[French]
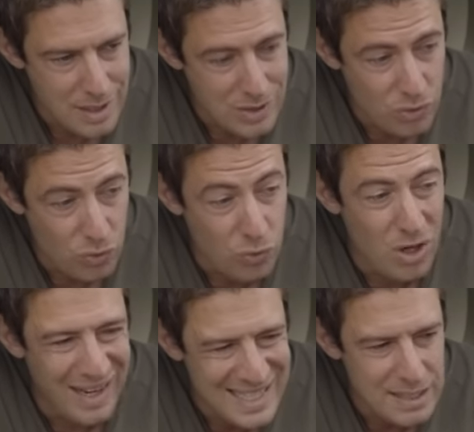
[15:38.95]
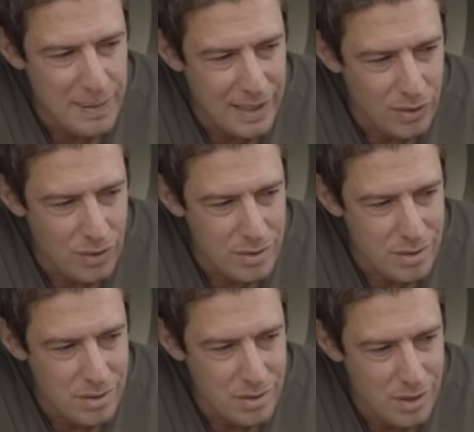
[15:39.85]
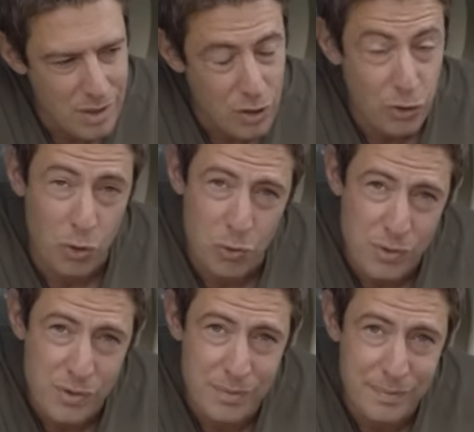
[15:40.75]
et surtout leur expérience le luxe.